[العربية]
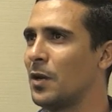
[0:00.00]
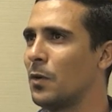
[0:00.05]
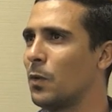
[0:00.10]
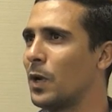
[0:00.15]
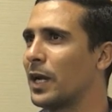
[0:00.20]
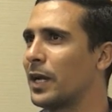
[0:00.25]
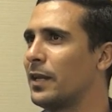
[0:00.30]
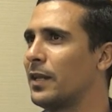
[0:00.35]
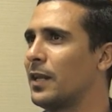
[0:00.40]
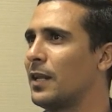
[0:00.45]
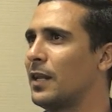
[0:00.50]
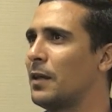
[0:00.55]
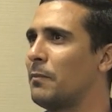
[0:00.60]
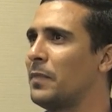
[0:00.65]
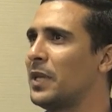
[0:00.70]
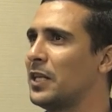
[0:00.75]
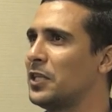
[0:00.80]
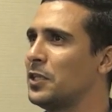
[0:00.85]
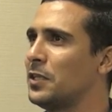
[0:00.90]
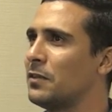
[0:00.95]
ولكننا
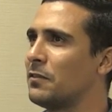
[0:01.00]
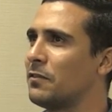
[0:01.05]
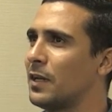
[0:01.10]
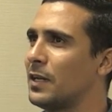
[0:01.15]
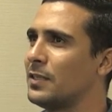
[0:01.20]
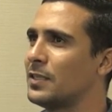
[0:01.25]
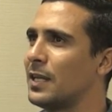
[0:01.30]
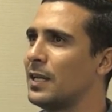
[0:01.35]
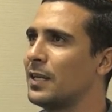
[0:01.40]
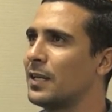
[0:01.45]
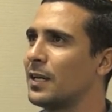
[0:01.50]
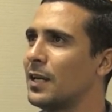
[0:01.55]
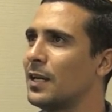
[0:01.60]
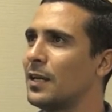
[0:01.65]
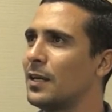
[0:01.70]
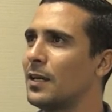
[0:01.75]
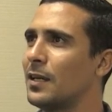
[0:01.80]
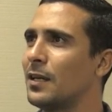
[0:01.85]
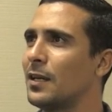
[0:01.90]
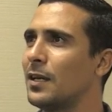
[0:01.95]
لم نجد
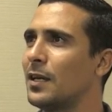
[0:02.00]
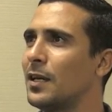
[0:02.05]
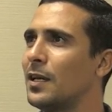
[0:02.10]
فلذلك